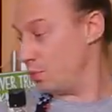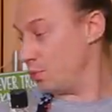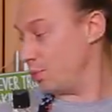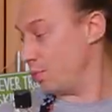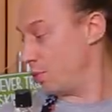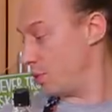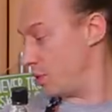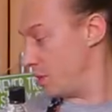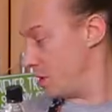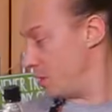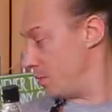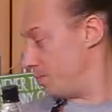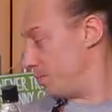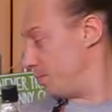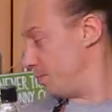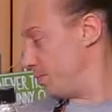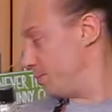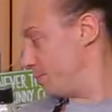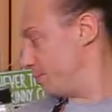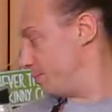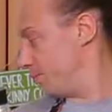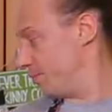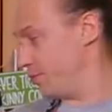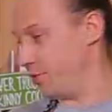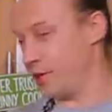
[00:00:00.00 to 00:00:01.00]
Ну просто
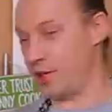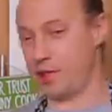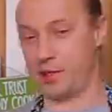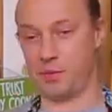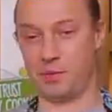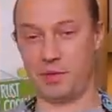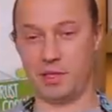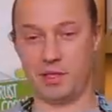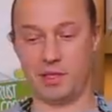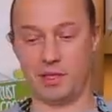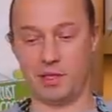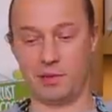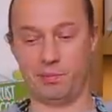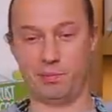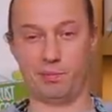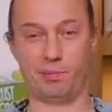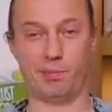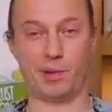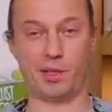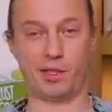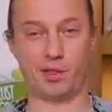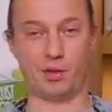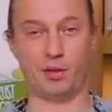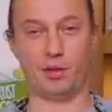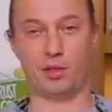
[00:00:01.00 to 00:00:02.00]
возьмите и
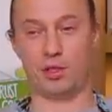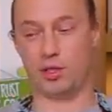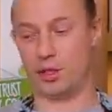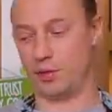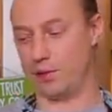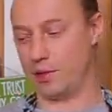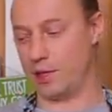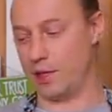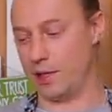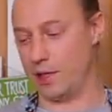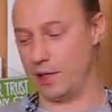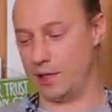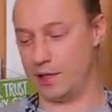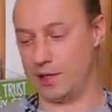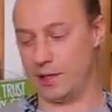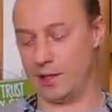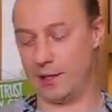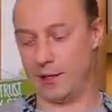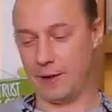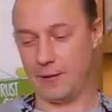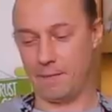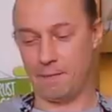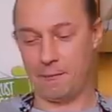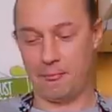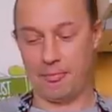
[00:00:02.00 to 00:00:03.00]
подсолнечного
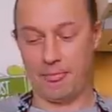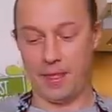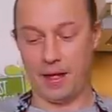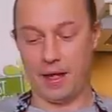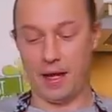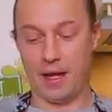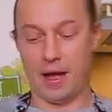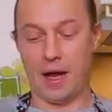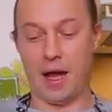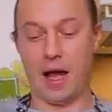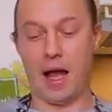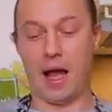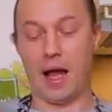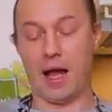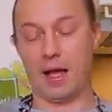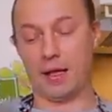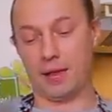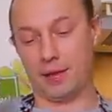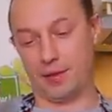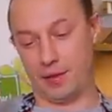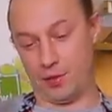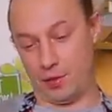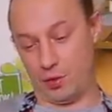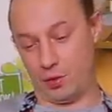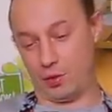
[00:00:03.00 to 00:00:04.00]
налейте.
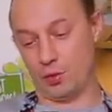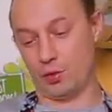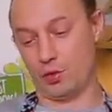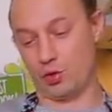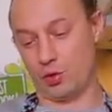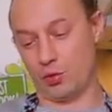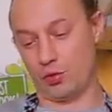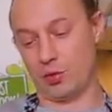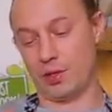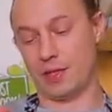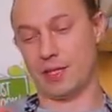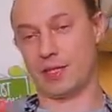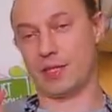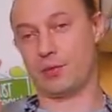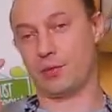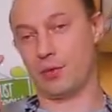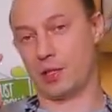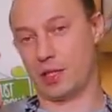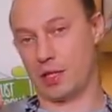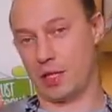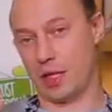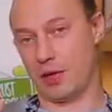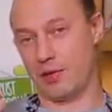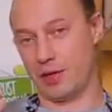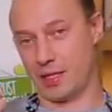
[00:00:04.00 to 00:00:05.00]
Но кунжут
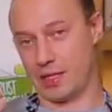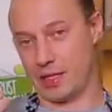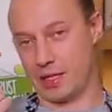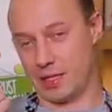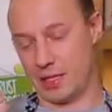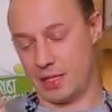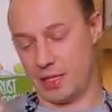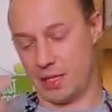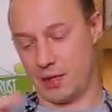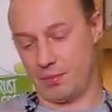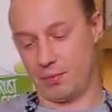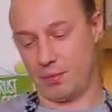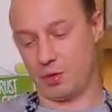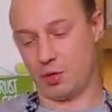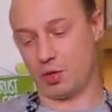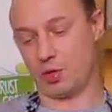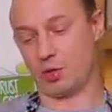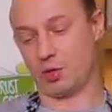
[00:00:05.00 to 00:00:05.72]
свой славится тем,